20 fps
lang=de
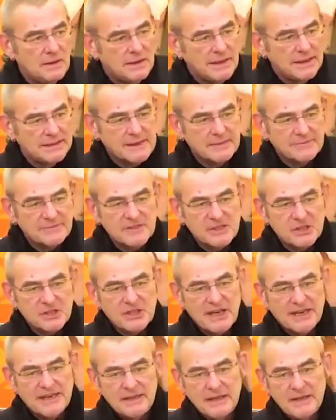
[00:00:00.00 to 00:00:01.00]
Ja,
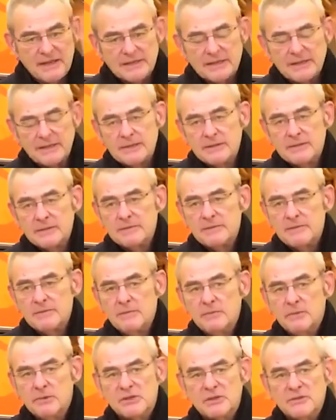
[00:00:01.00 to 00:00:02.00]
selbstverständlich
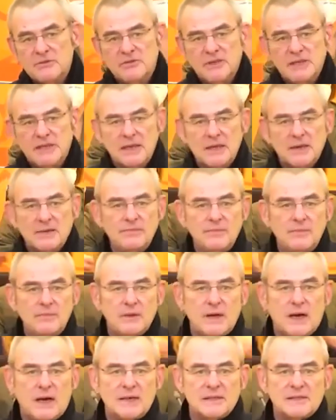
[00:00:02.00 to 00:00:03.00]
müssen wir
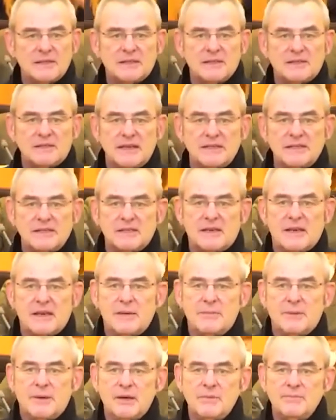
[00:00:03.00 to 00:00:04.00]
als
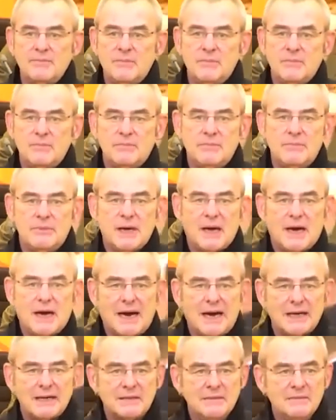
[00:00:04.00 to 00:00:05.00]
Gesetzgeber
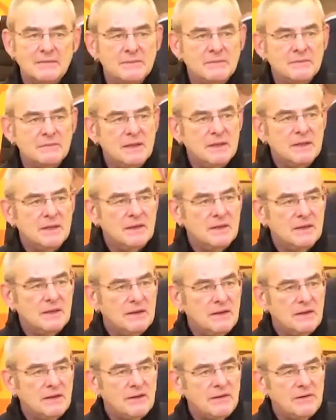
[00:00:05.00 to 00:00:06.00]
beraten,
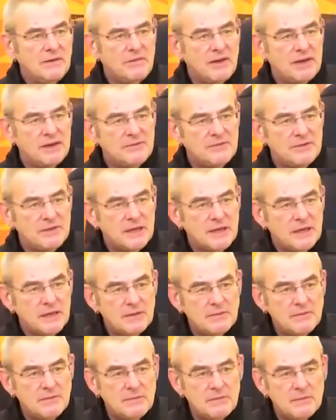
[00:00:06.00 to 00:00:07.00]
wenn
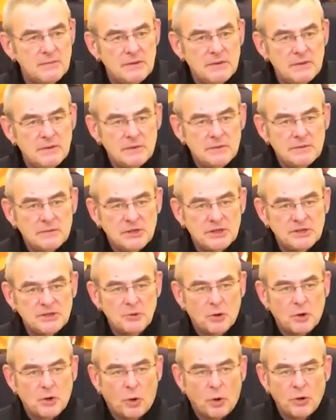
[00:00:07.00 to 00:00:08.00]
wir nicht
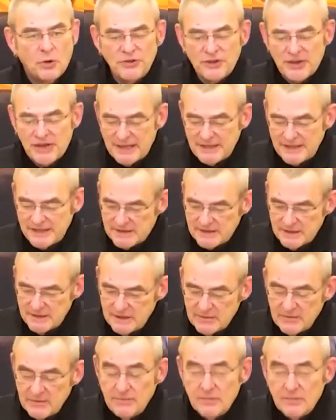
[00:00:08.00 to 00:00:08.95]
nur Grundrechte